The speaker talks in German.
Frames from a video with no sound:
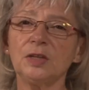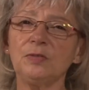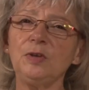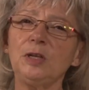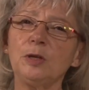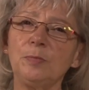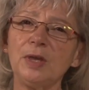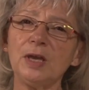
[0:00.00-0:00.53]
Wie
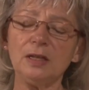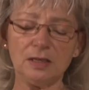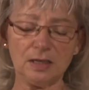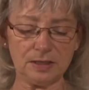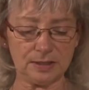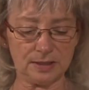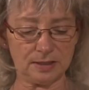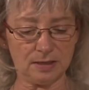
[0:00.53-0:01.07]
der Bär
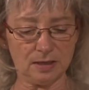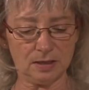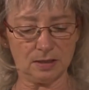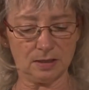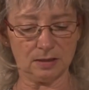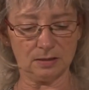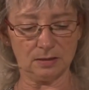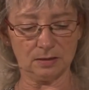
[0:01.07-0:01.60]
das
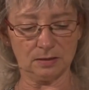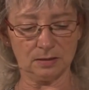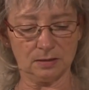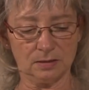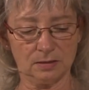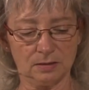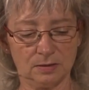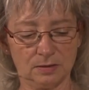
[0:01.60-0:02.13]
sah,
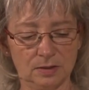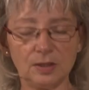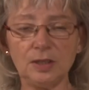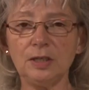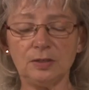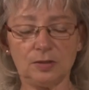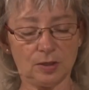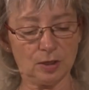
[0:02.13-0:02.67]

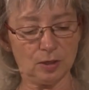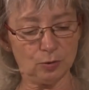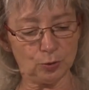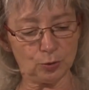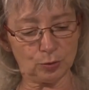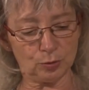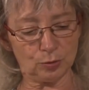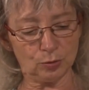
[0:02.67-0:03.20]
kriegte er
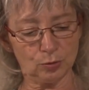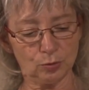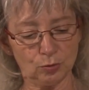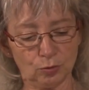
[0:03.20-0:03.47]
Lust